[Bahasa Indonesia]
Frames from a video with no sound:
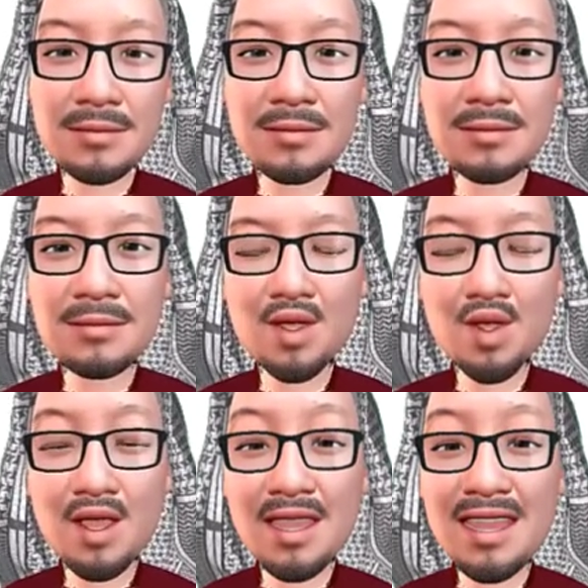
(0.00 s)

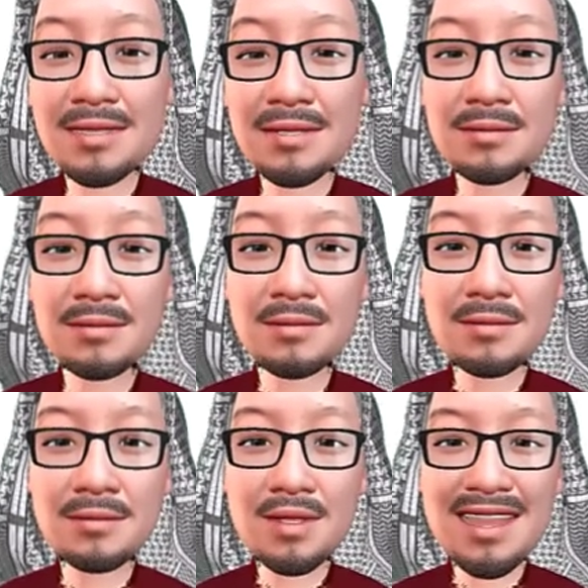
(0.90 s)
Contohnya
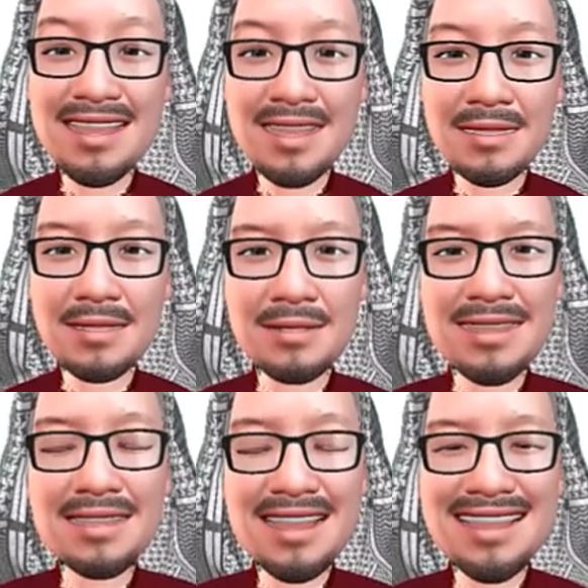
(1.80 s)
ya,
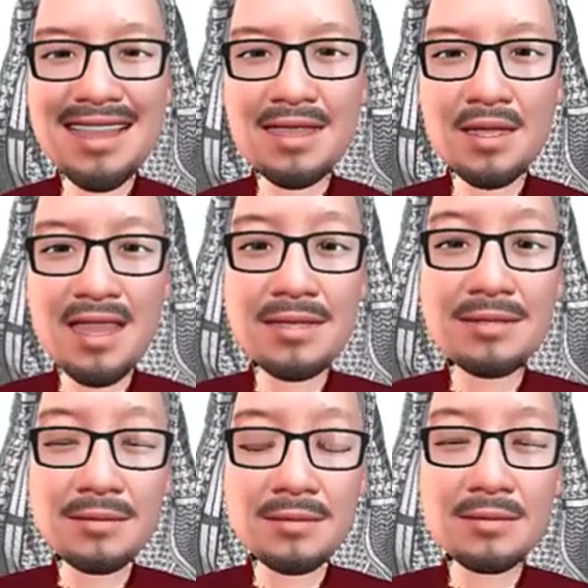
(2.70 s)
ini adalah
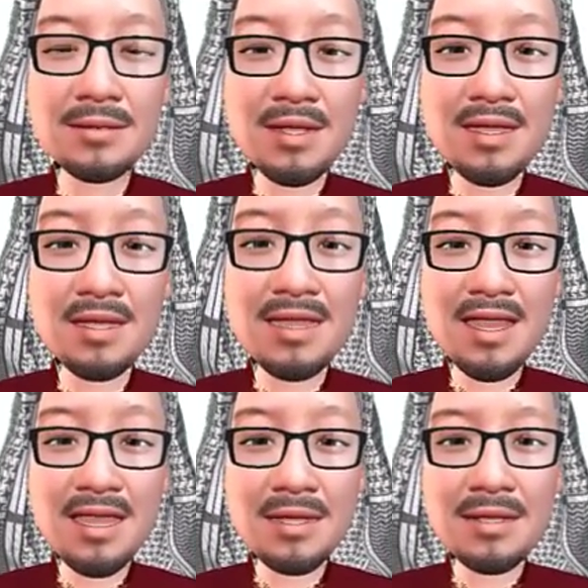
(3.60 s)
uh,
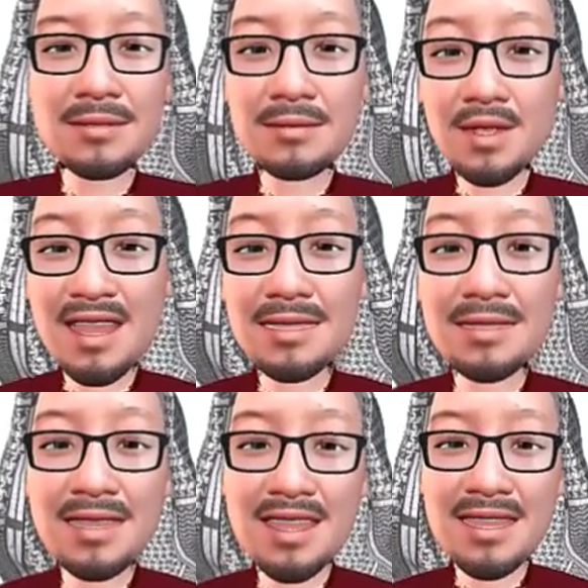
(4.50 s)
kita bahas
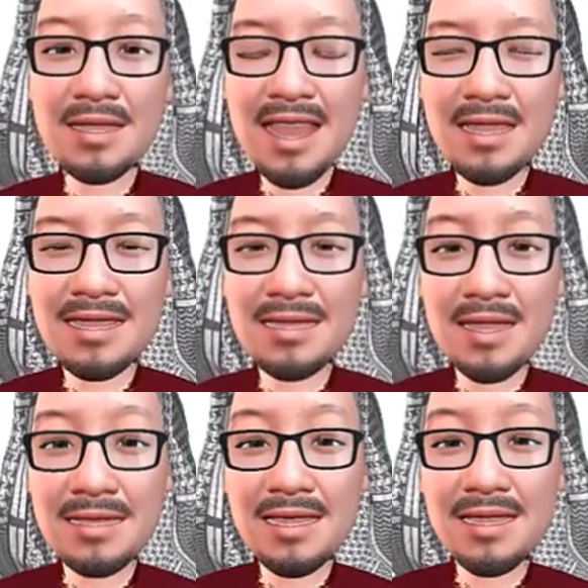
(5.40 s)
di bahasa
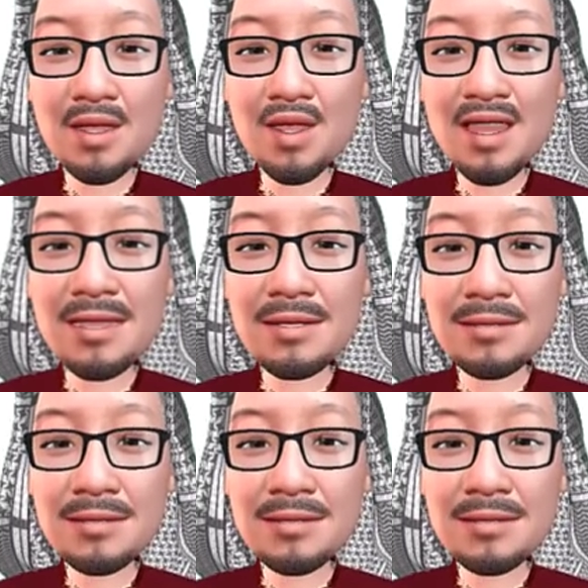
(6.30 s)
Indonesianya dulu ya.